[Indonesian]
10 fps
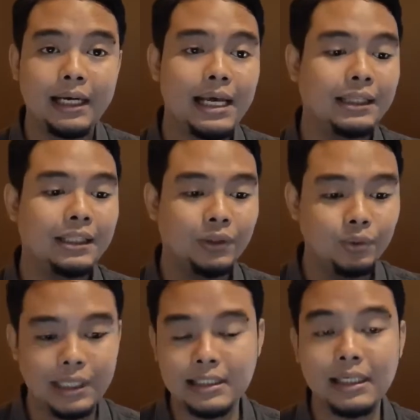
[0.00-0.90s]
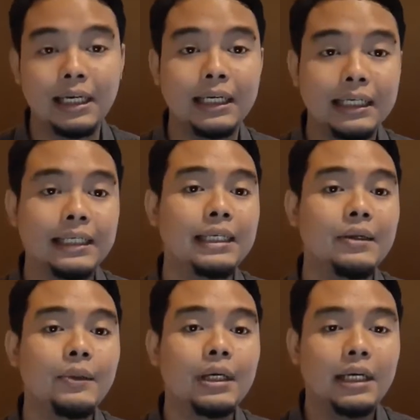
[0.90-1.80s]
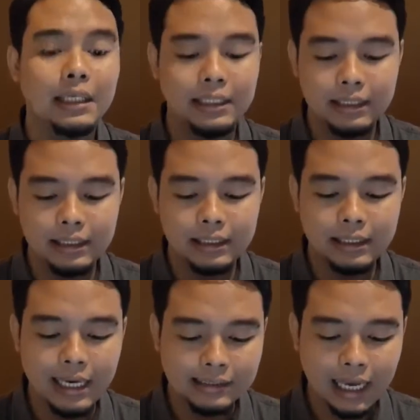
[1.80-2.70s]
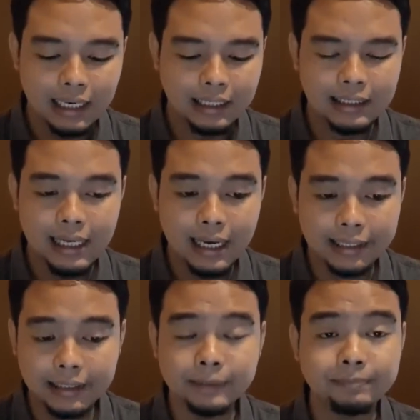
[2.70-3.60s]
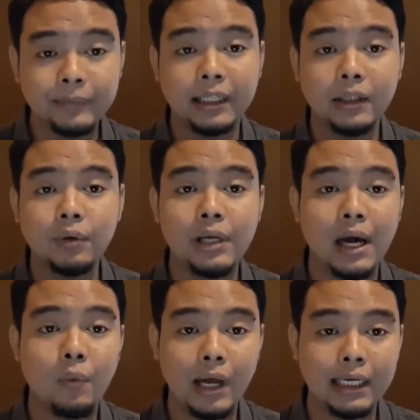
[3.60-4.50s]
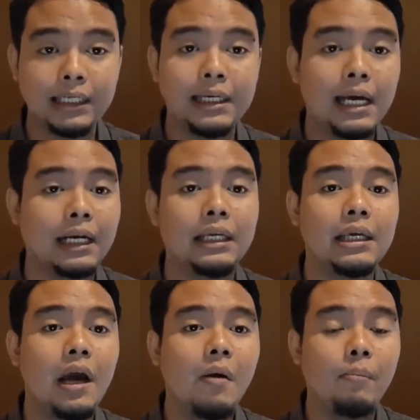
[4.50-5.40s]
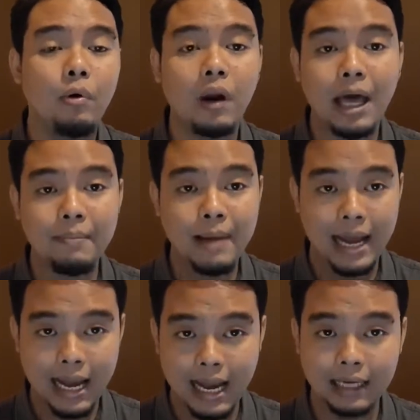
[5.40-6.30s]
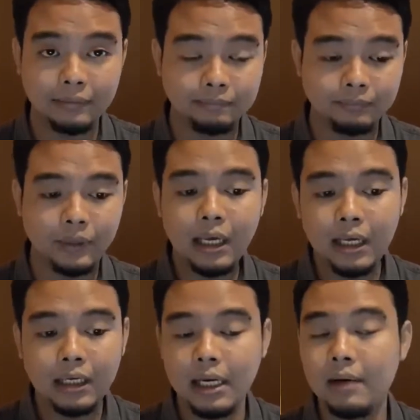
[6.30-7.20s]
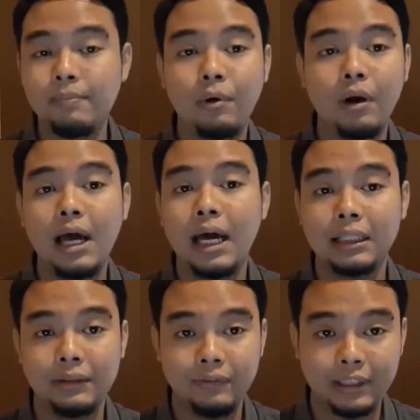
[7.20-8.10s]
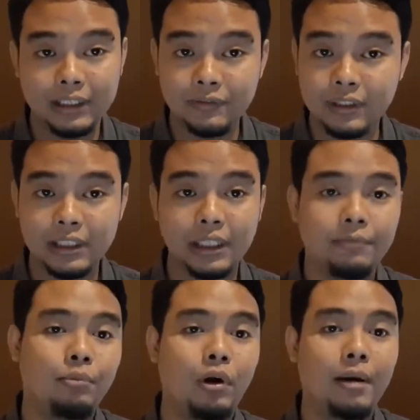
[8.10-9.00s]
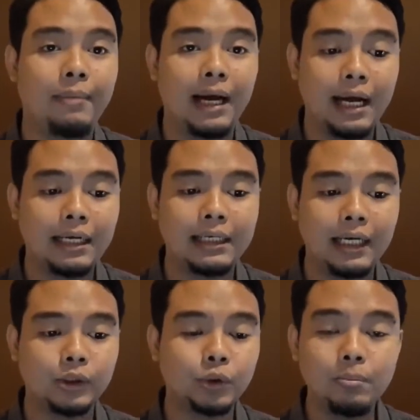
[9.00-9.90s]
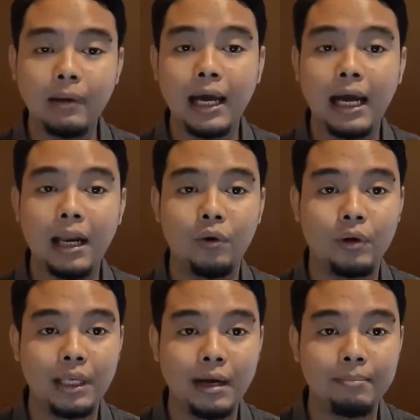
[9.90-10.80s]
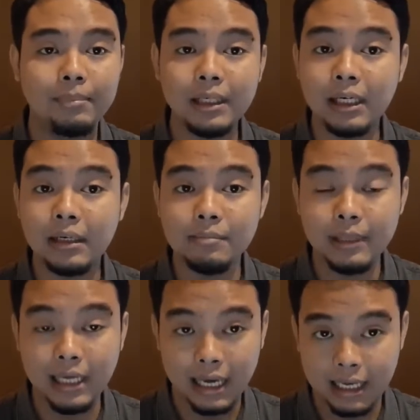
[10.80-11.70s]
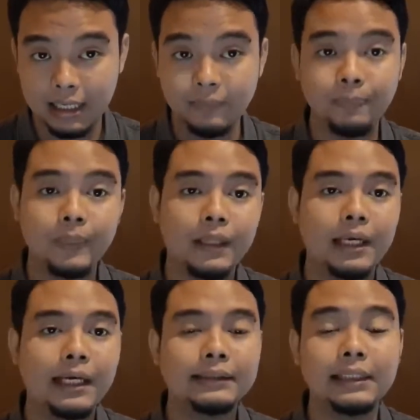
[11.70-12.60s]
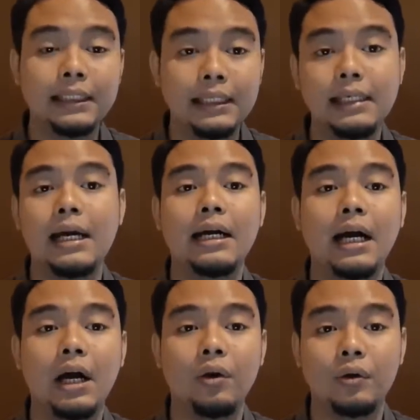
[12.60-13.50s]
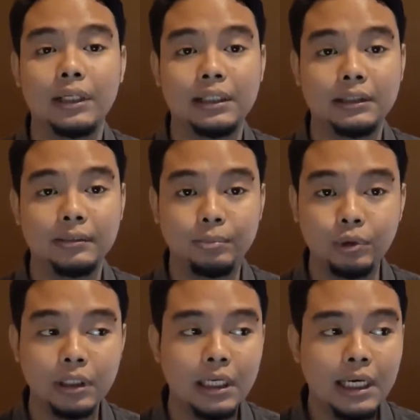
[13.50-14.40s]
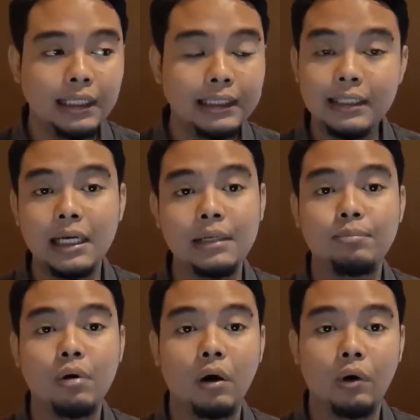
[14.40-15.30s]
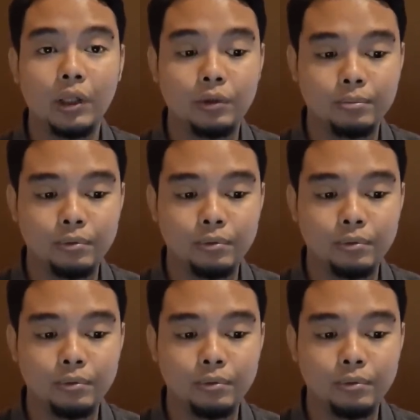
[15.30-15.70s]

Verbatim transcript: Dan tentu saja ini didasari dari atau diawali dari pola makan dan pola aktivitas fisik. Pola makan yang jumlah kalorinya berlebihan sehingga kalori tersebut tidak dibuang oleh